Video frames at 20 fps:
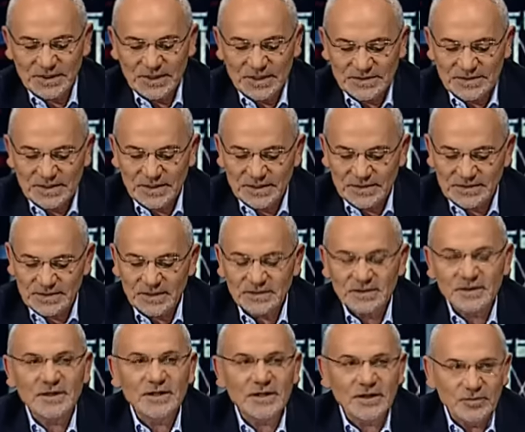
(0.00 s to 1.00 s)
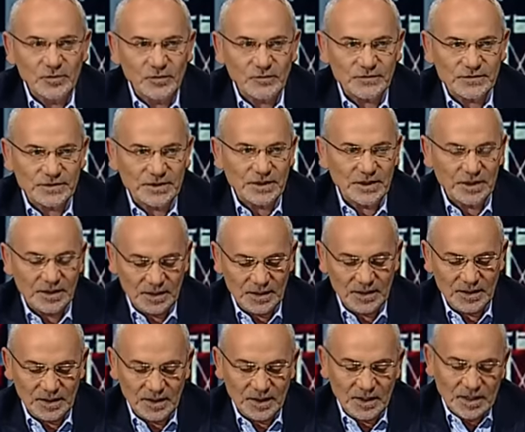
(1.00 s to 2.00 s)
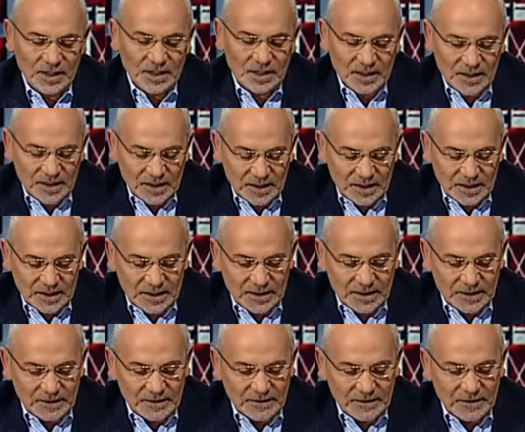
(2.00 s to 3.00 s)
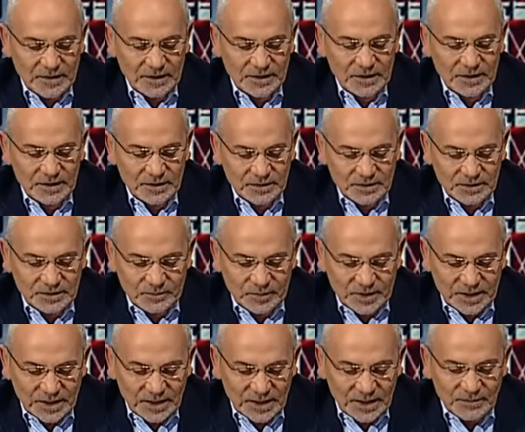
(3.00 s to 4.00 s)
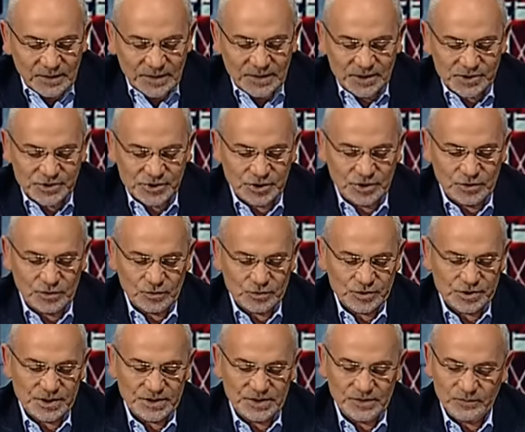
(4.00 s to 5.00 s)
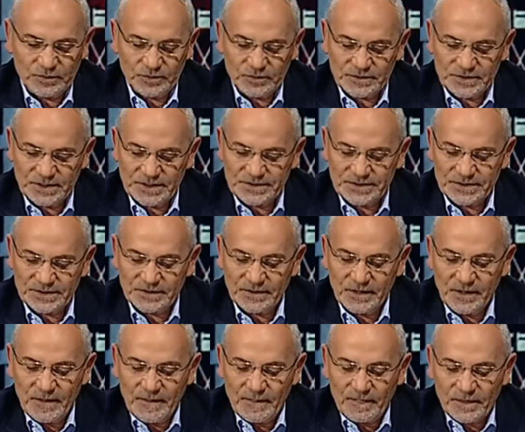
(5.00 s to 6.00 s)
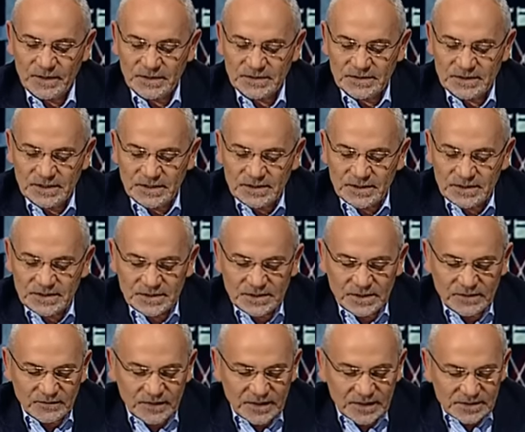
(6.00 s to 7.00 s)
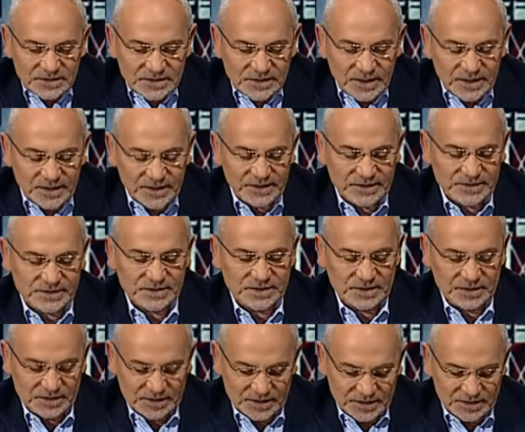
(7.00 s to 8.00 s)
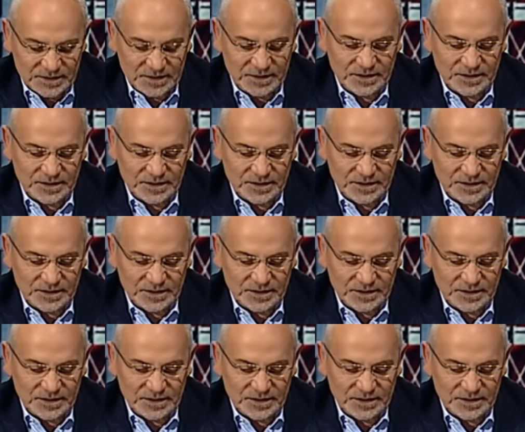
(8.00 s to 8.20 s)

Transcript: есть Александр Грановский. Так. И а, программа «Наши гроши» 1 плюс 1. Издание «Деловая столица» — это